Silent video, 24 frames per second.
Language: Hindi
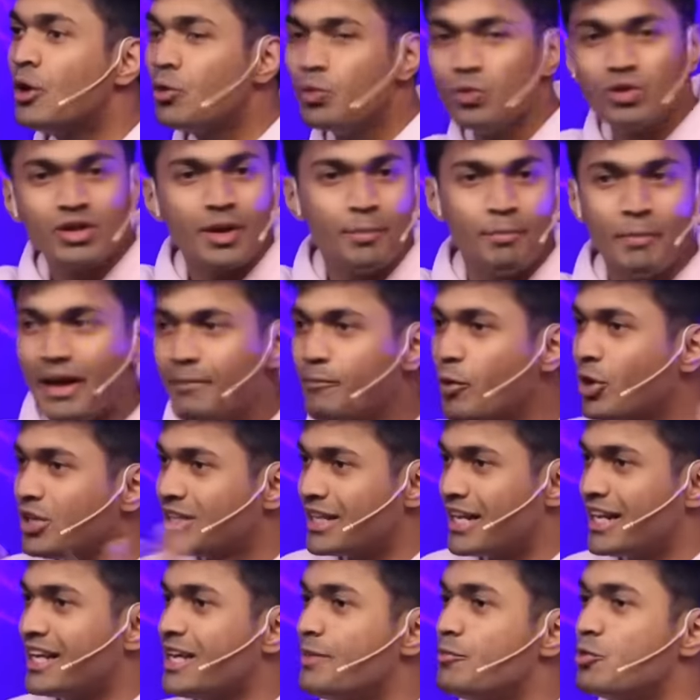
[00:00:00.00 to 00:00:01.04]
उनका मैं बहुत
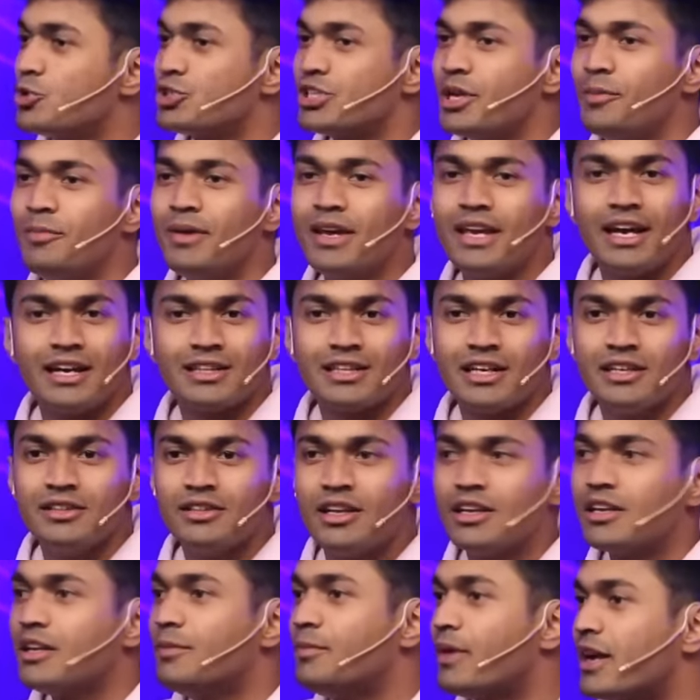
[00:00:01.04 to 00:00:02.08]
अलग इमोशन में गया था
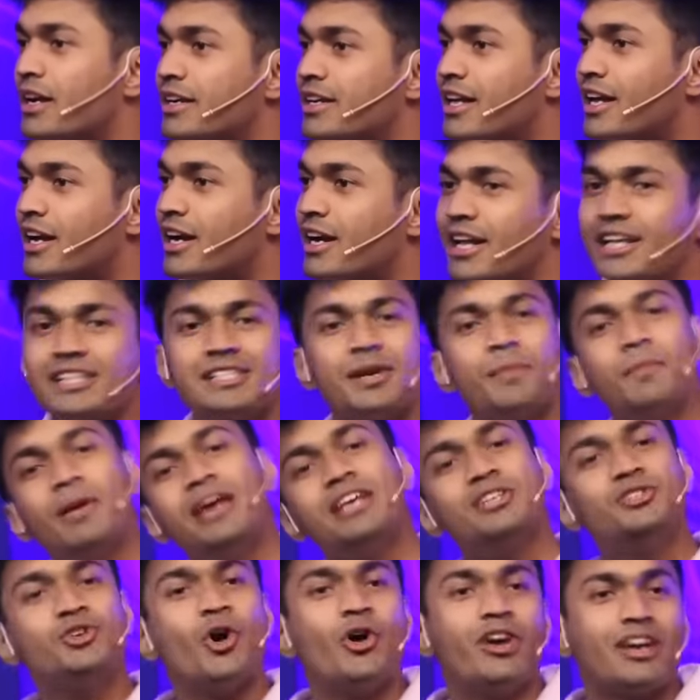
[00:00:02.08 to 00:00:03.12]
अंदर की बड़ा डरा डरा सा मैं
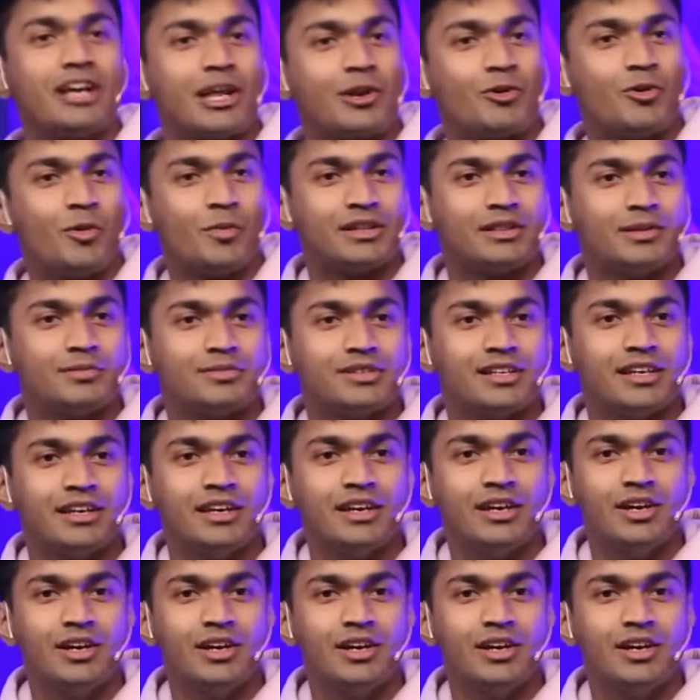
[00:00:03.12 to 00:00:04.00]
इंजॉय कर रहा हूँ एकदम से